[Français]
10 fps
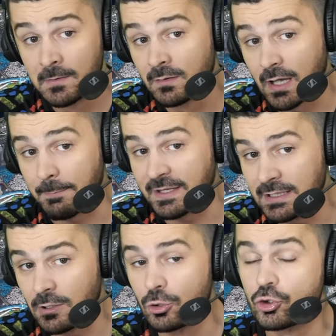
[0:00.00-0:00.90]

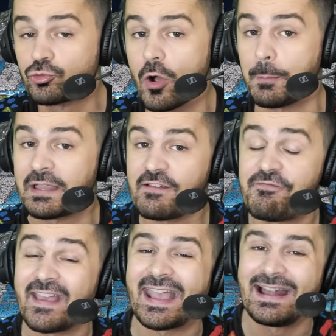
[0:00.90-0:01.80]
Après, le joueur
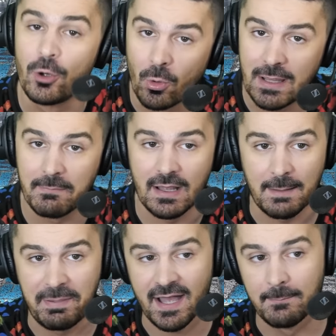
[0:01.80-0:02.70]
préférait l'OM
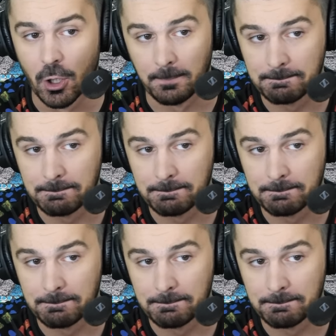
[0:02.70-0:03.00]
apparemment.